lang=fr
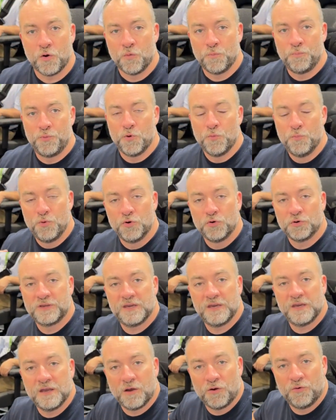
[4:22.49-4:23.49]
on peut
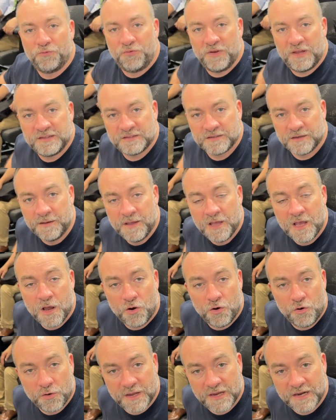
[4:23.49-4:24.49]
bloquer en fait
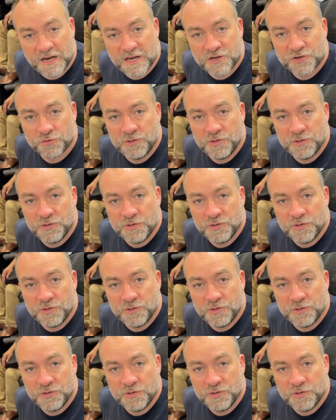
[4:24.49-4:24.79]
le réglage